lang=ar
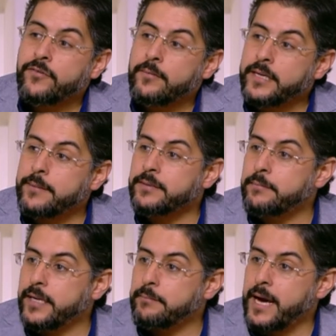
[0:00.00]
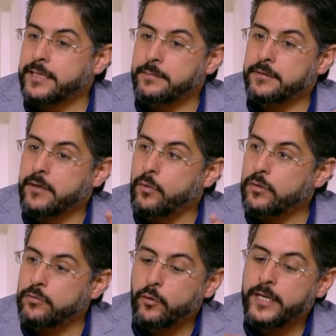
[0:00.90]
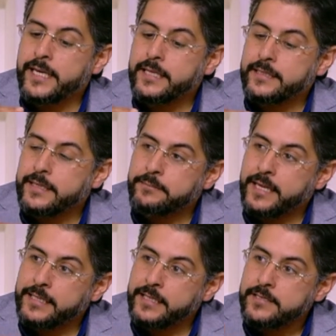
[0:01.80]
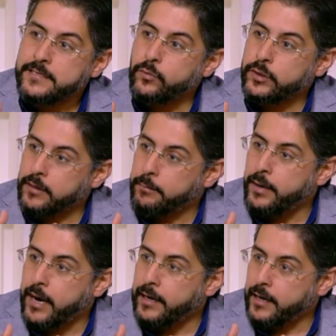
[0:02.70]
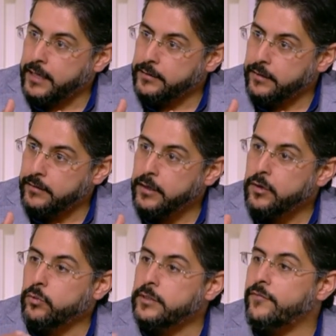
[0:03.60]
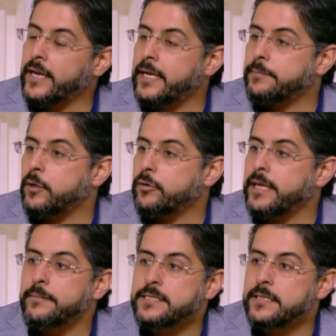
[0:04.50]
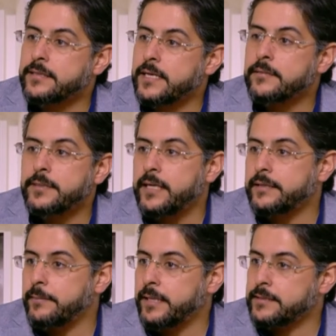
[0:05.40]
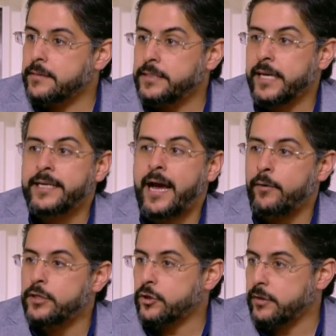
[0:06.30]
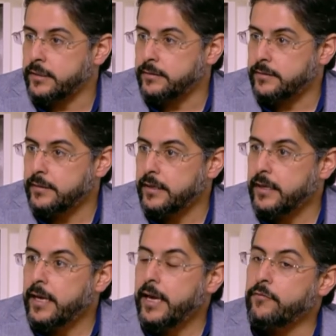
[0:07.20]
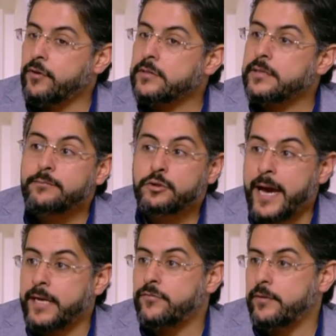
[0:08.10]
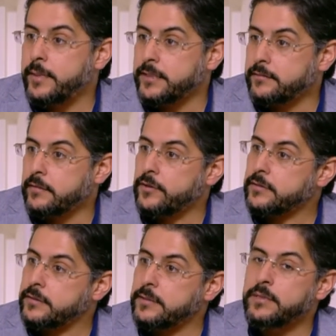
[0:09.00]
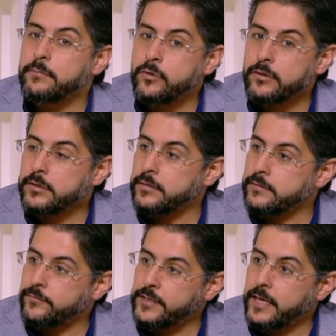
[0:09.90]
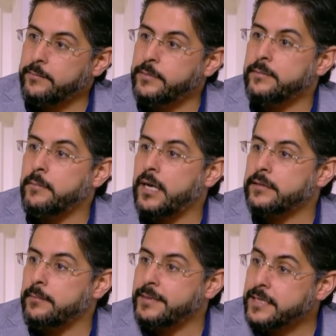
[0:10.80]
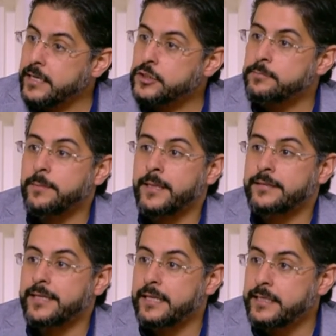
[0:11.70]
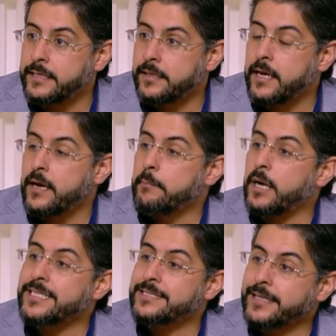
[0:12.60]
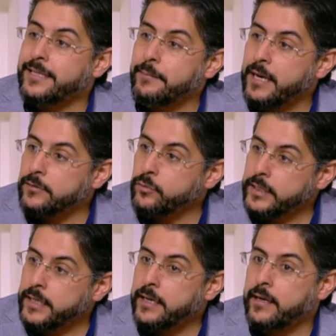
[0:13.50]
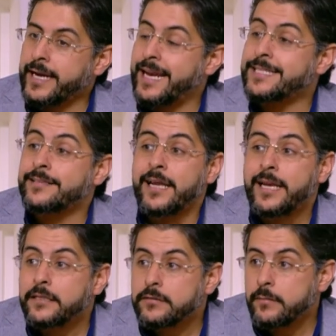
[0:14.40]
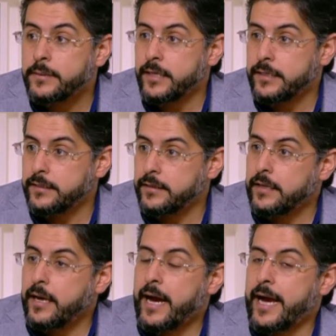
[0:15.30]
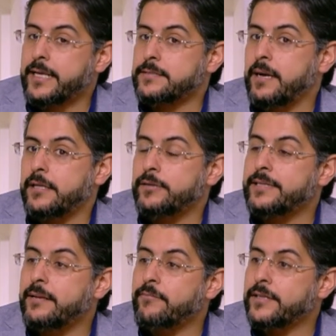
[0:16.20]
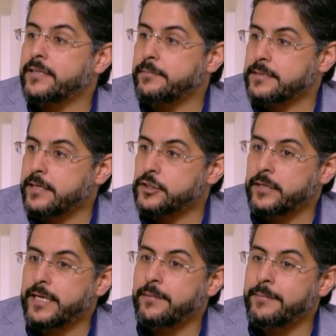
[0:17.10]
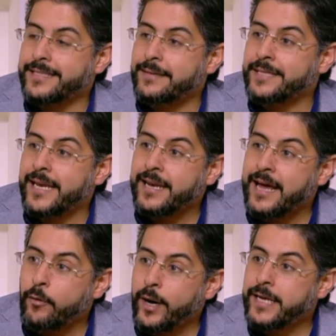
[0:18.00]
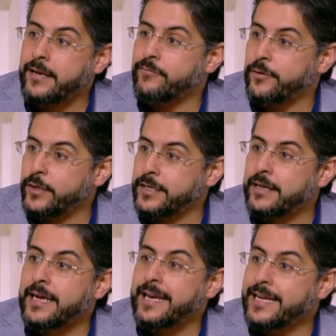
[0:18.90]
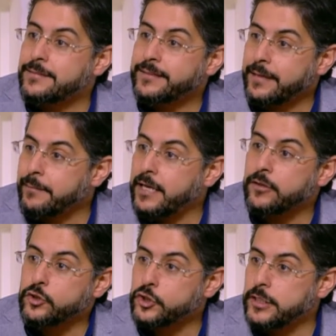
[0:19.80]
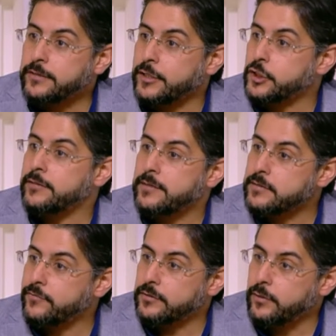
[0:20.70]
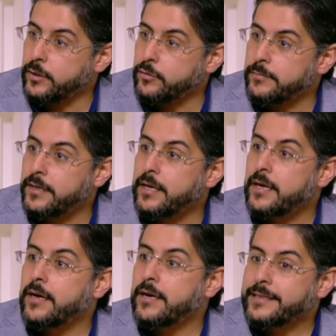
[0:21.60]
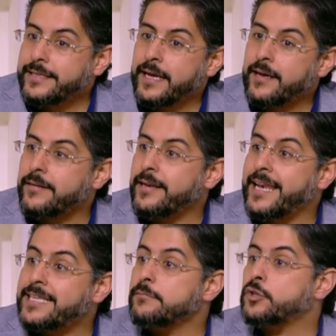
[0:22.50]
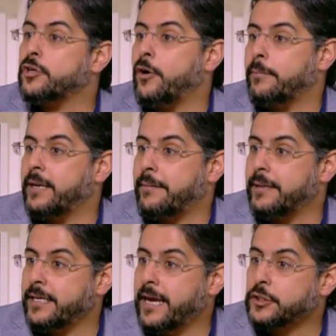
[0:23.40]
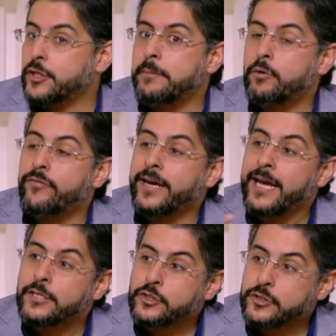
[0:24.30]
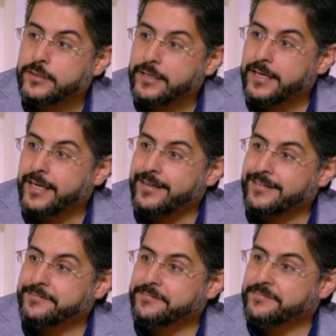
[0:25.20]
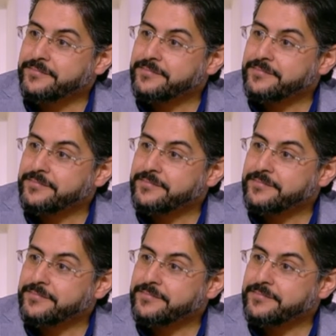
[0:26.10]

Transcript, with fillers: 100% بتبان بعد ما التورم والجلد يبدا ينزل ويطبع على العضله ودي في الغالب تاخد لها من 6 اسابيع ل 8 اسابيع يعني حوالي شهرين الفتره دي مش قاعد في البيت الفتره دي بيمر فيها ببعض المساج ببعض التدليك بعض استخدام الادويه جلسات العلاج الطبيعي حاجه اسمها دلوقتي الليمفاتيك مساج ان احنا بنعتمد عن الاوعيه الليمفاويه لازم يتعمل لها تنشيط عشان تصرف التورم أيوة. ده لازم نشرحه قبل العمليه عشان ما نفاجئش يعني هي خطه